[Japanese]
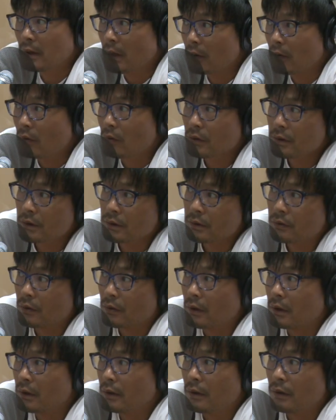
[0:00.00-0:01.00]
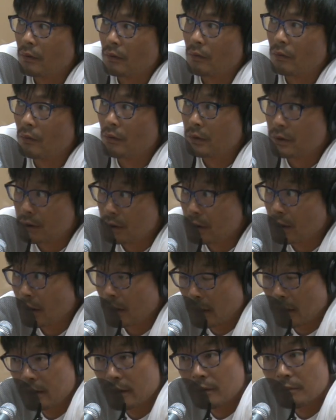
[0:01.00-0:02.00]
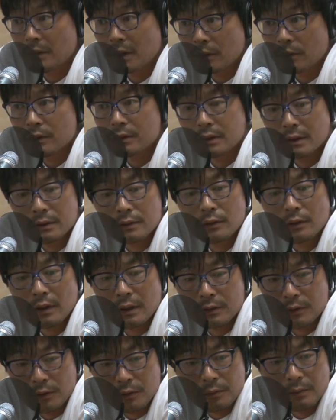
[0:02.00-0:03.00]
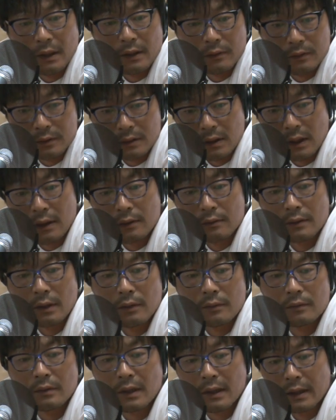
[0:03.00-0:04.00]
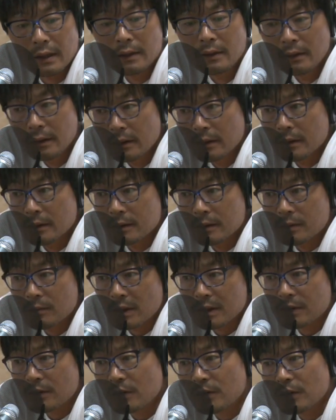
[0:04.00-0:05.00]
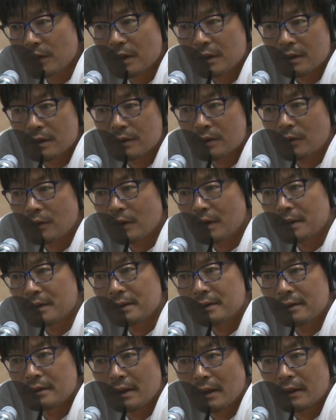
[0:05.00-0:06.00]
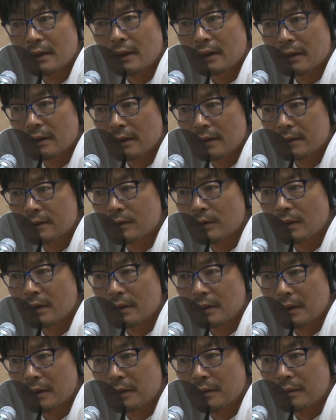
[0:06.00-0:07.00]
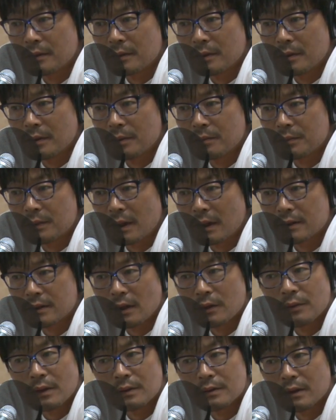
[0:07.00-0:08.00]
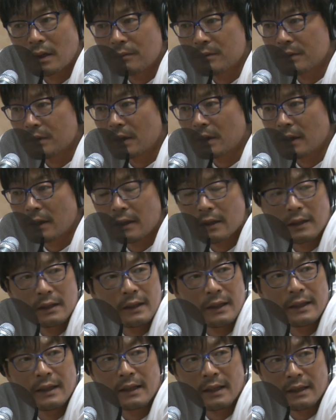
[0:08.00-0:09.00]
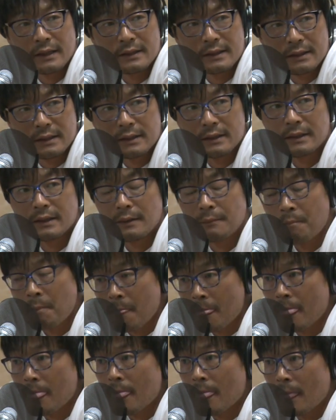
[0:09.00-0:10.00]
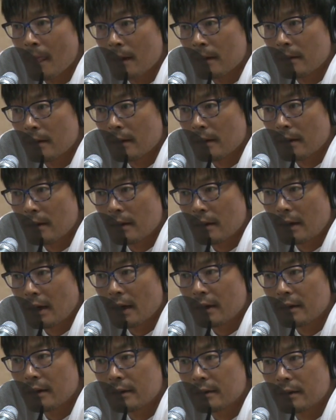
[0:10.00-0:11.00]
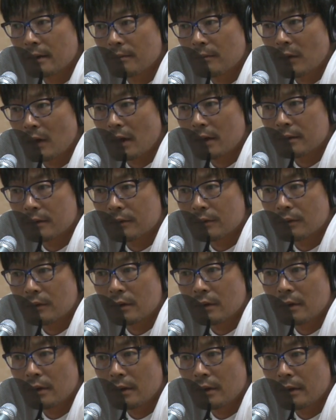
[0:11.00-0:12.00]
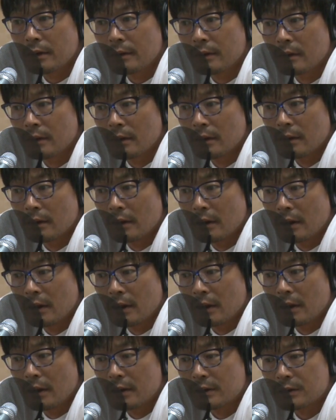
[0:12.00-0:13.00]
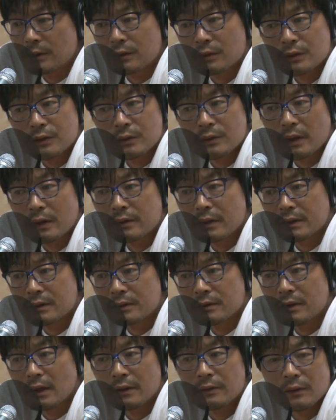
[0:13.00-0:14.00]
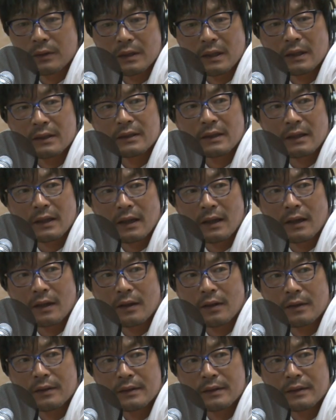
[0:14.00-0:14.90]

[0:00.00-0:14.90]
ね欲しい時に欲しいだけって、まあ、当然それが直売のスタイルなので、まあ、その時ってそれねなかなかそうやってプラスアルファのサービスがなかなかできないしで買いに来てもらった時に、えー、ちょうど収穫が少ない時だったら